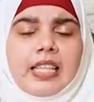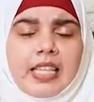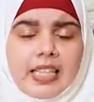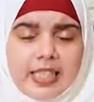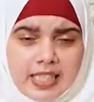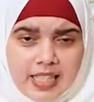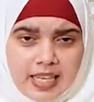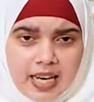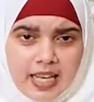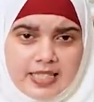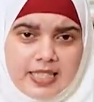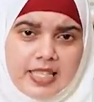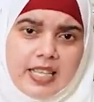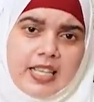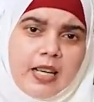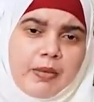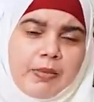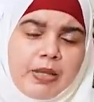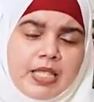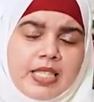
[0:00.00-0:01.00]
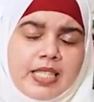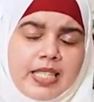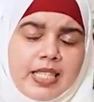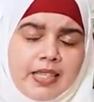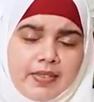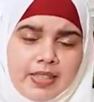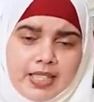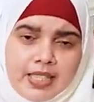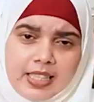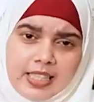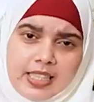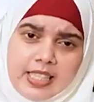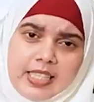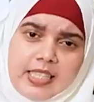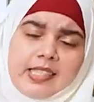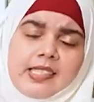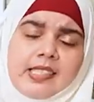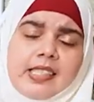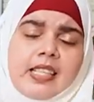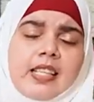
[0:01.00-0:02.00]
நிதி ராஜாங்க அமைச்சர் வந்து
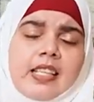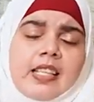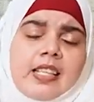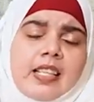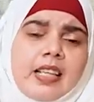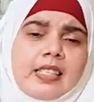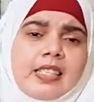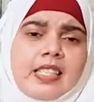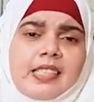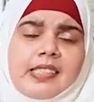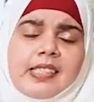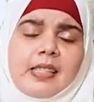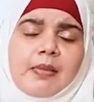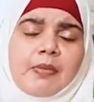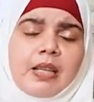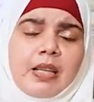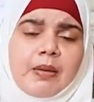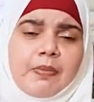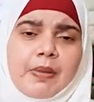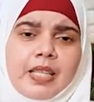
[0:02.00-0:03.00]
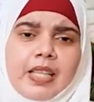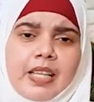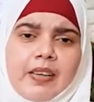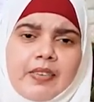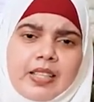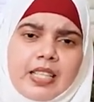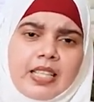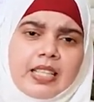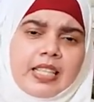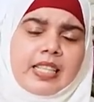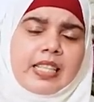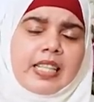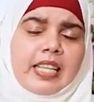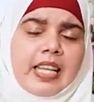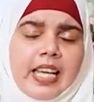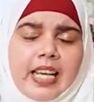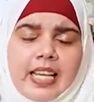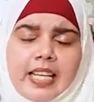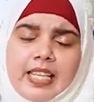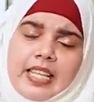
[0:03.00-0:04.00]
ரஞ்சித் சியமலா பிட்டி அவர்கள் கிட்ட
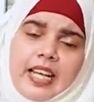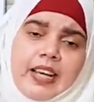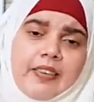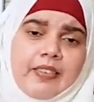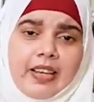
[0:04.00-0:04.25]
கேக்